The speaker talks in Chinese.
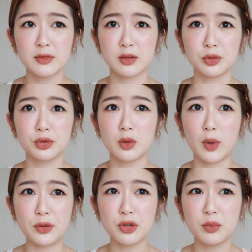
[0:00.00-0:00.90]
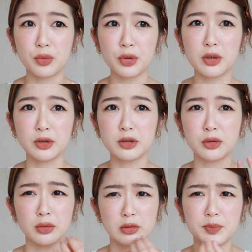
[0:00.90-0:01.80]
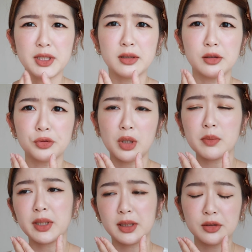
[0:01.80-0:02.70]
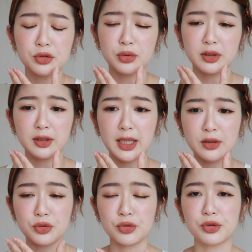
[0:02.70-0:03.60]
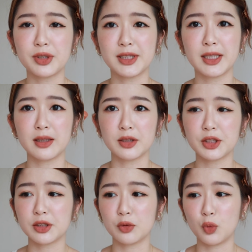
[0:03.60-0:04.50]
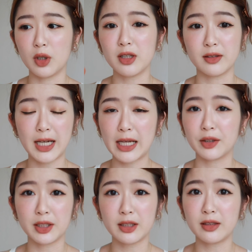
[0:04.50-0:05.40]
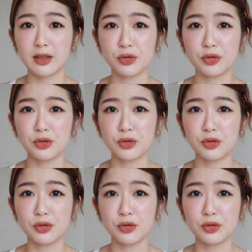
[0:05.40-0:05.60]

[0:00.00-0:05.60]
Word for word: 怎么说呢，完全不会有那种变成酸梅嘴的感觉，所以这个是我很爱的一点，